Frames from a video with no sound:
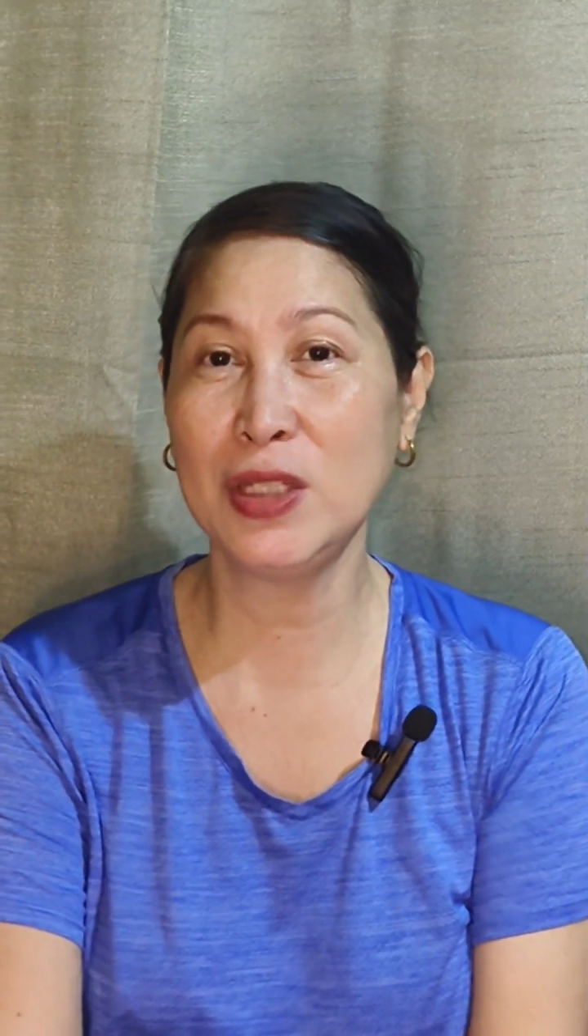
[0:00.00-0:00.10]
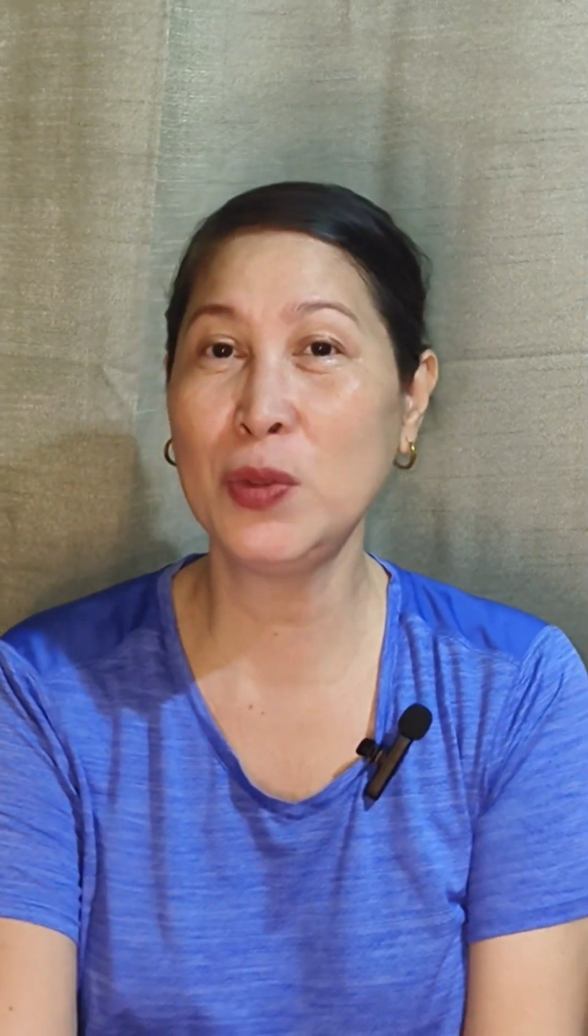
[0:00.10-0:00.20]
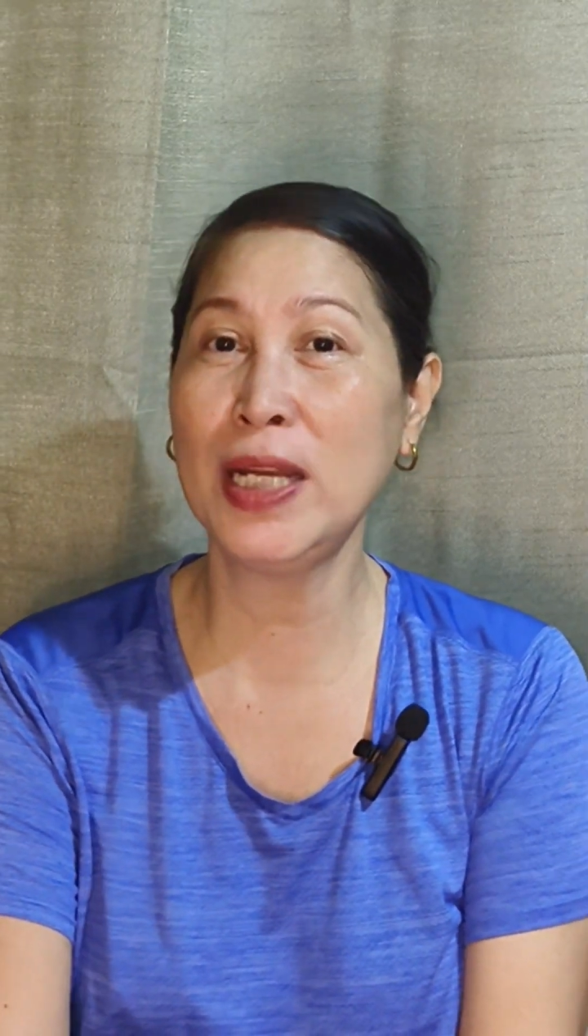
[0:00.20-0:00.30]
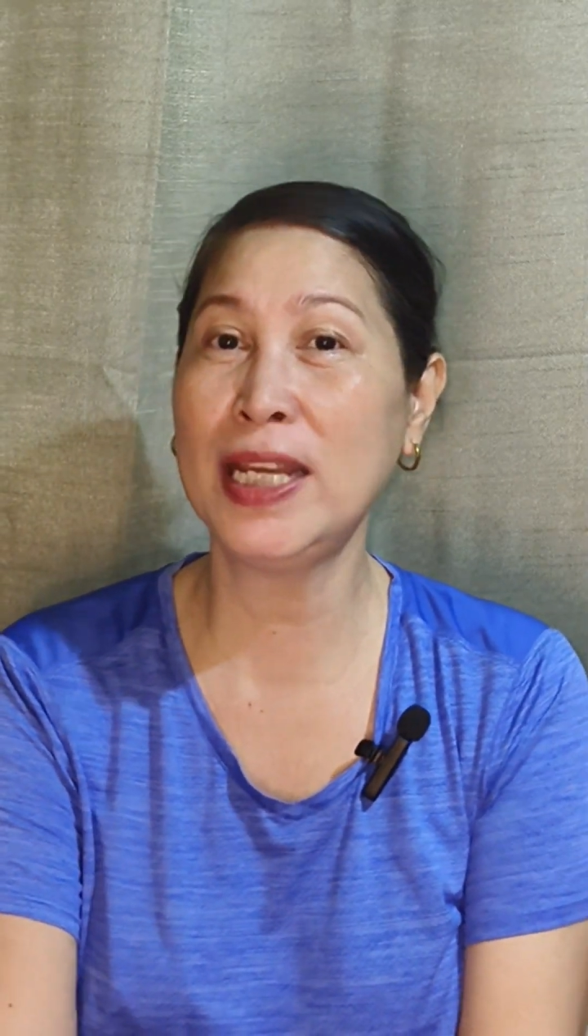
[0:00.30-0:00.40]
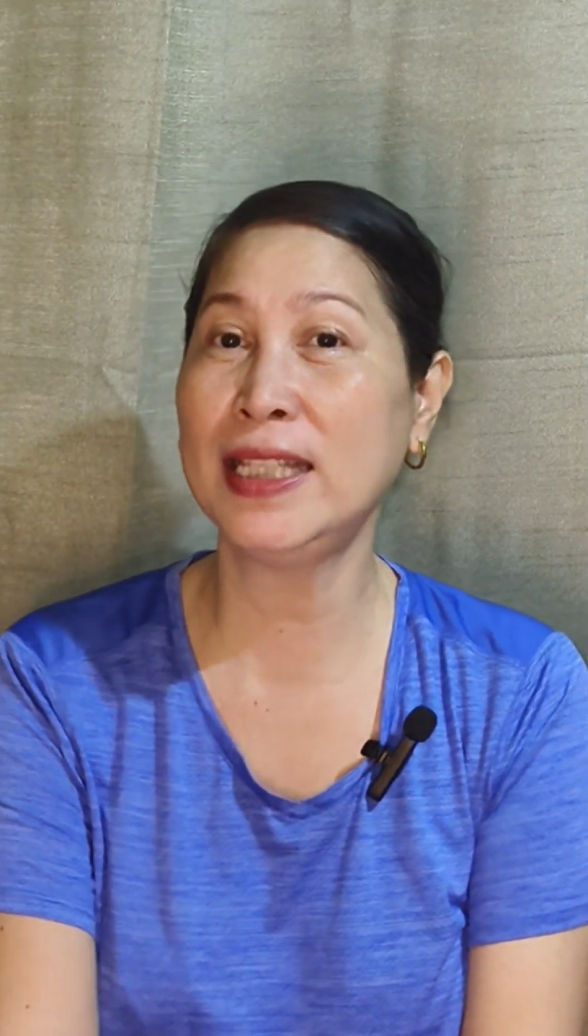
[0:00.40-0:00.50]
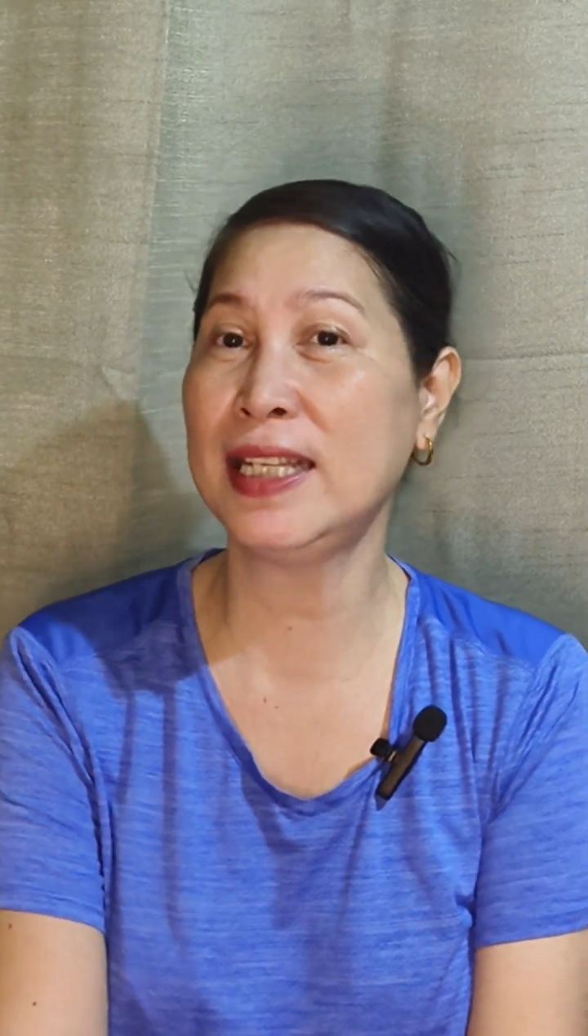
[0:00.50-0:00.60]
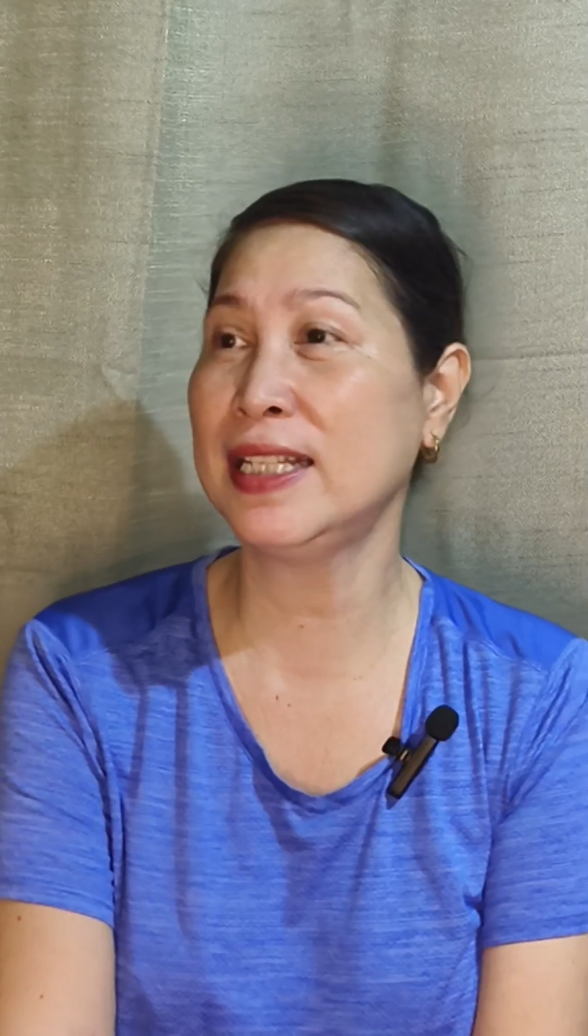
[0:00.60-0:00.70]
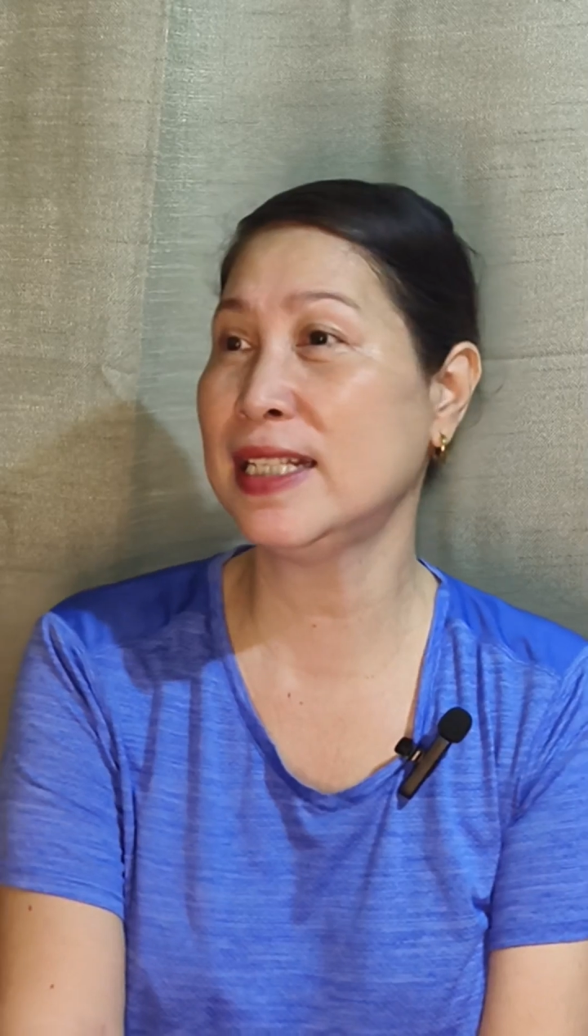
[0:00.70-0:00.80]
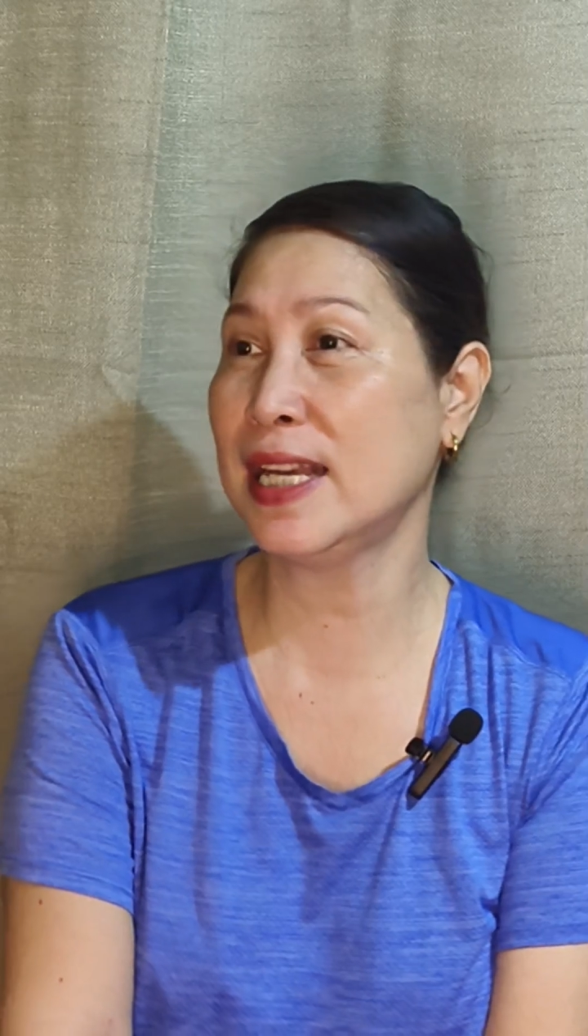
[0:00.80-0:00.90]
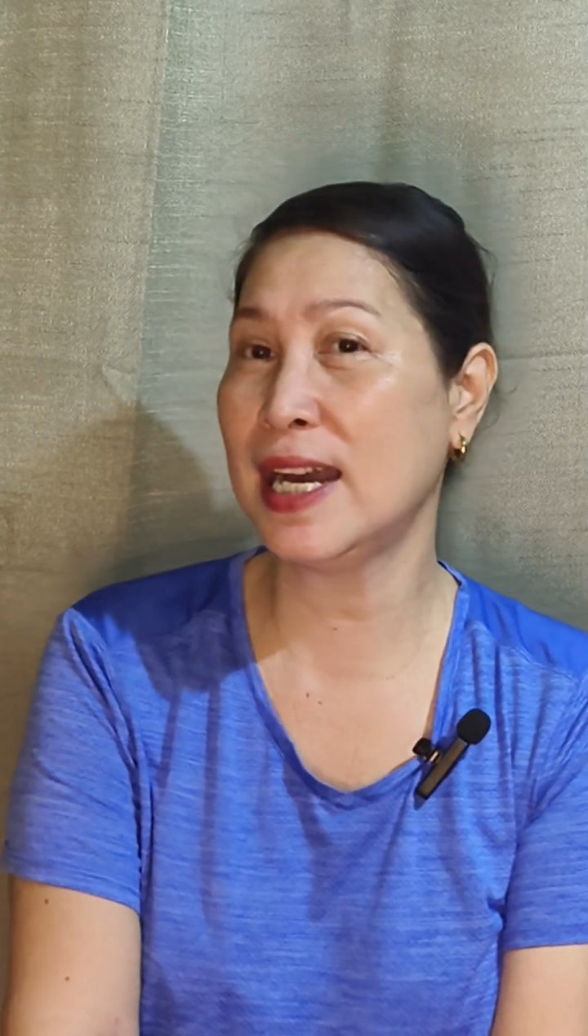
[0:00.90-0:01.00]
kinuha
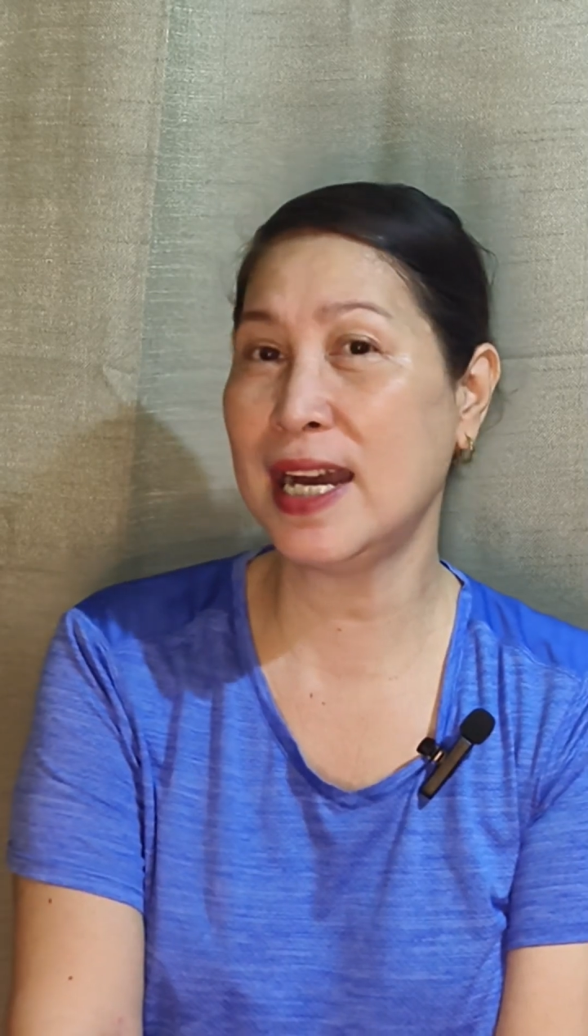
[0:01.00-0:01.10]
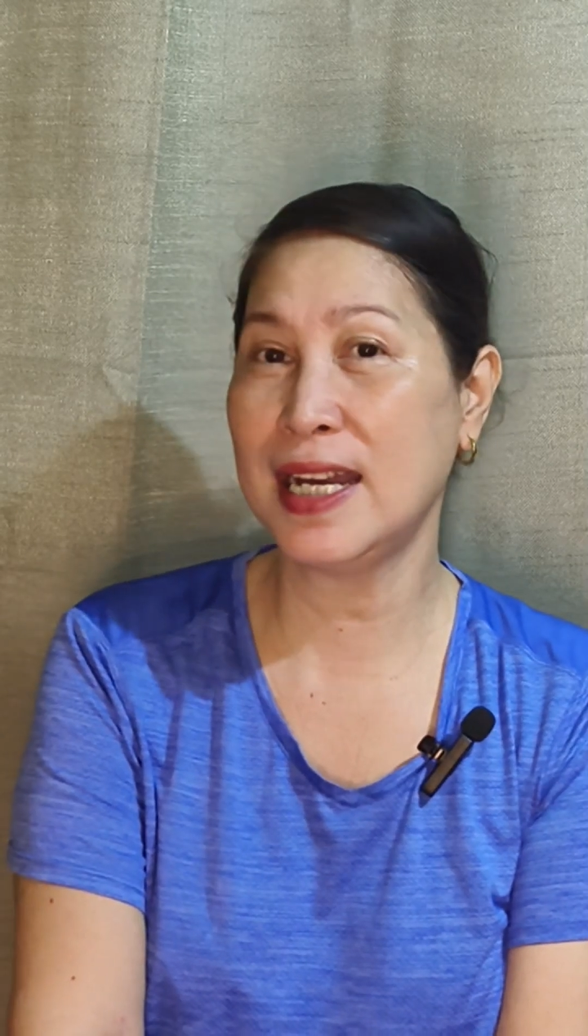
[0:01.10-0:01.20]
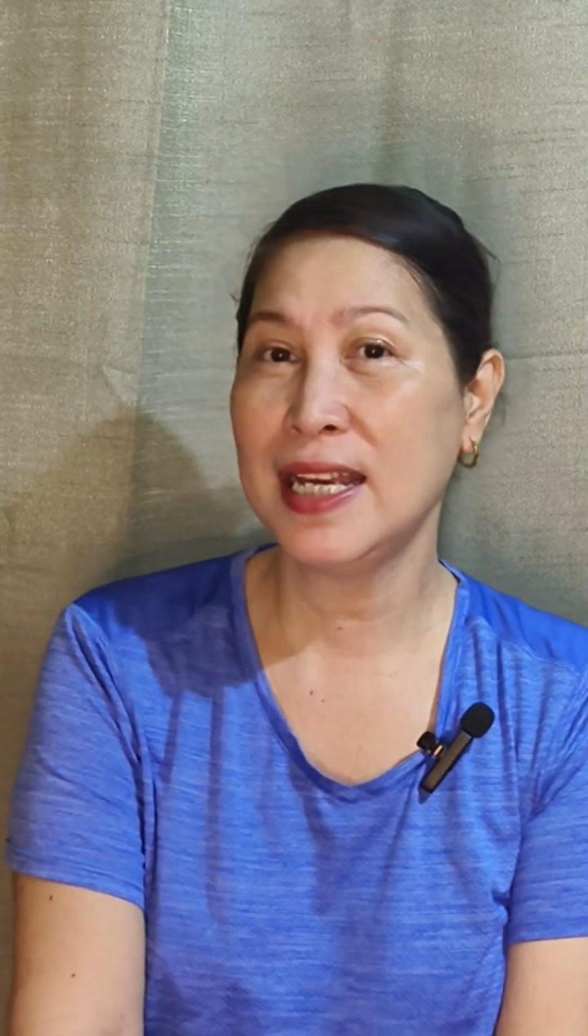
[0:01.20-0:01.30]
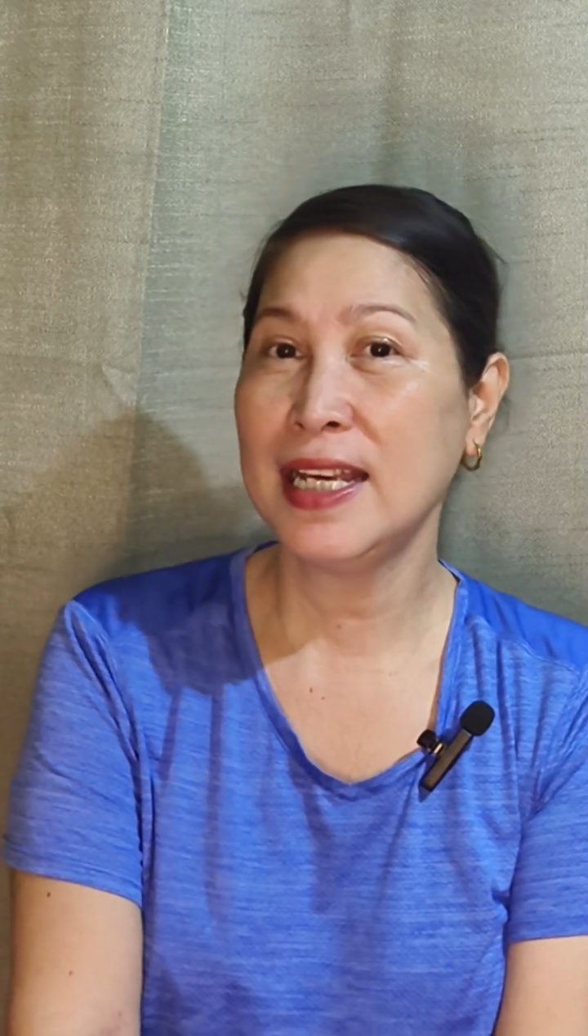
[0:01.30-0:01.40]
natin sa